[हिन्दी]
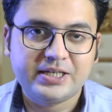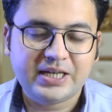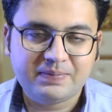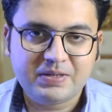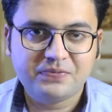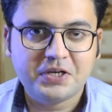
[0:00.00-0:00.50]

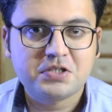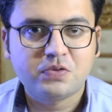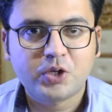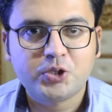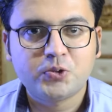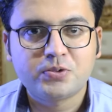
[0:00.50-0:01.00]
क्रीमी
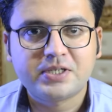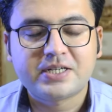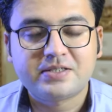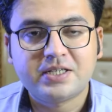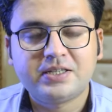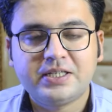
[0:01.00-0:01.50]
फेस वॉश यूज़
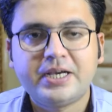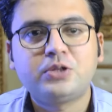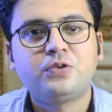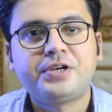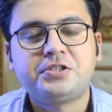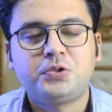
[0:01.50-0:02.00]
कर सकते
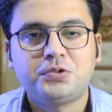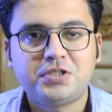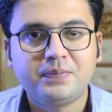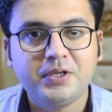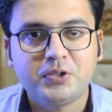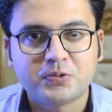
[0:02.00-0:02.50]
हैं तो वैसे तो
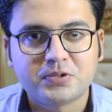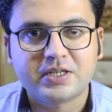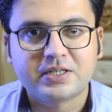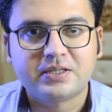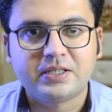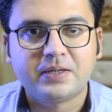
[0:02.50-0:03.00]
सभी यूज़
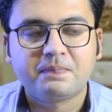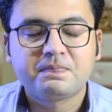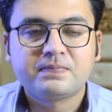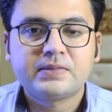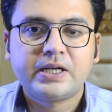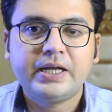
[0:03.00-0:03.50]
करते हैं
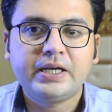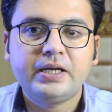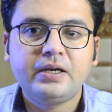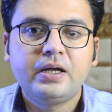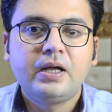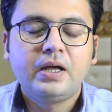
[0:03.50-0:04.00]
लेकिन